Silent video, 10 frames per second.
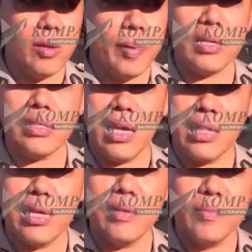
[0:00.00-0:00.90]
selalu diberi
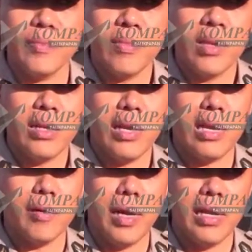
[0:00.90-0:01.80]
kesehatan
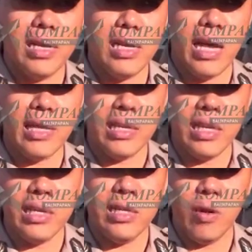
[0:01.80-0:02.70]
dan kembali dari Haiti